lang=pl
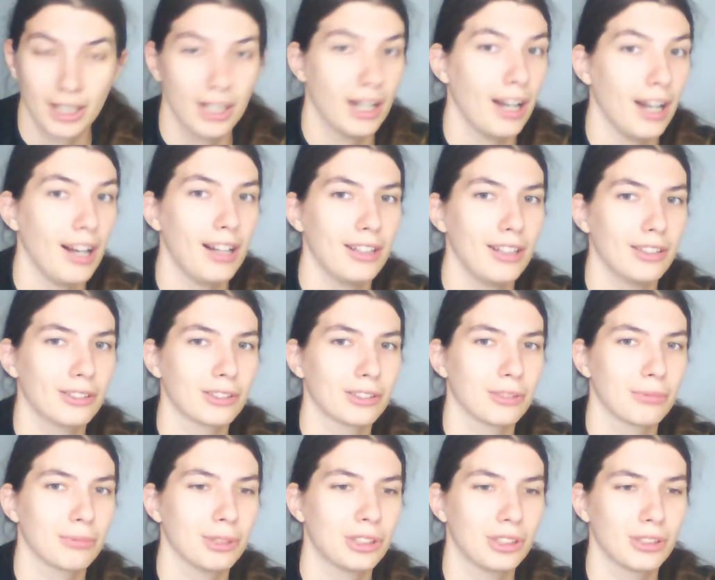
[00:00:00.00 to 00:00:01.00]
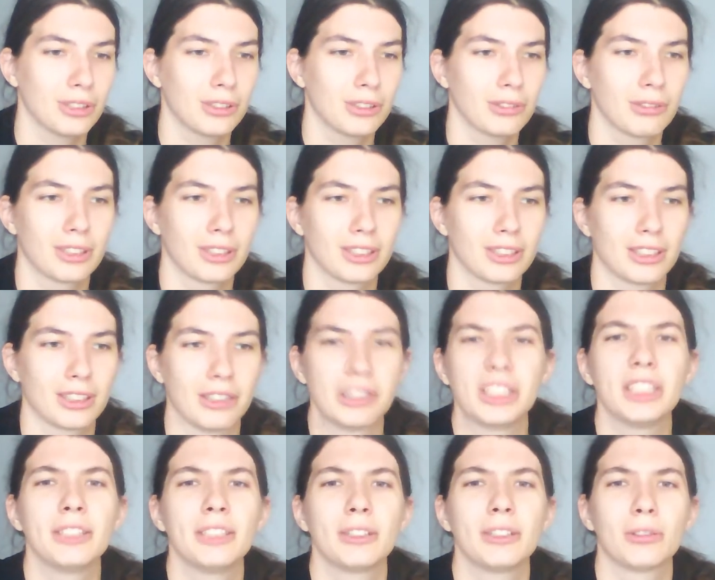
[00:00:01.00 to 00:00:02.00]
Ale osobiście tytuł
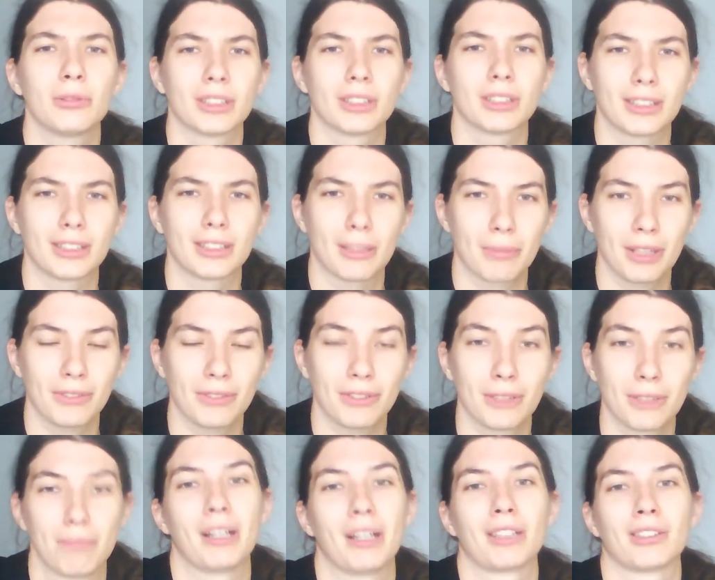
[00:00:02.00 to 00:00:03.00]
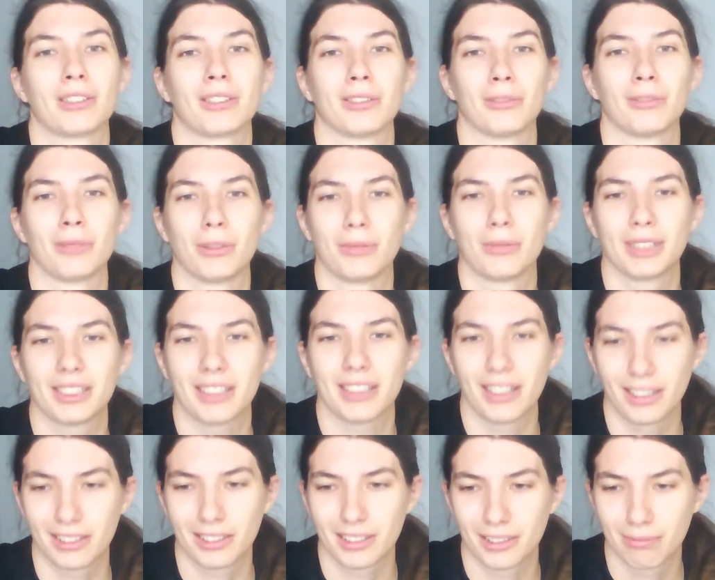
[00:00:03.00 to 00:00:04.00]
Senjitsu jest naprawdę bardzo dobrym
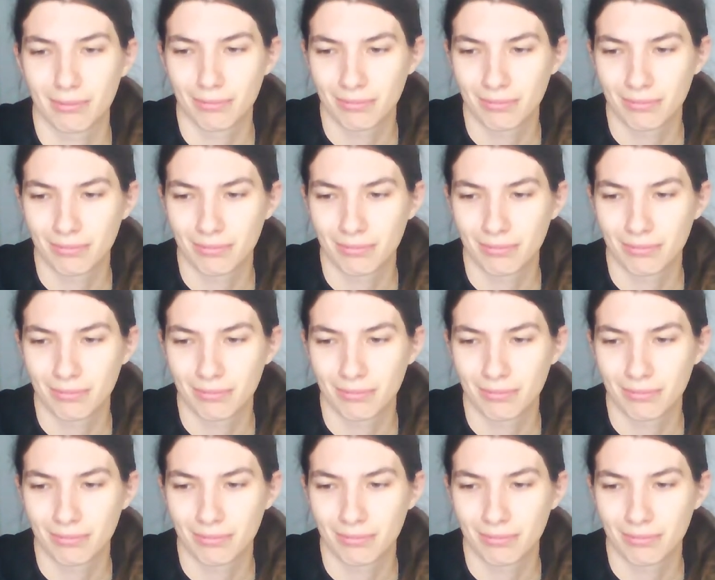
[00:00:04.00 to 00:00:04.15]
startem.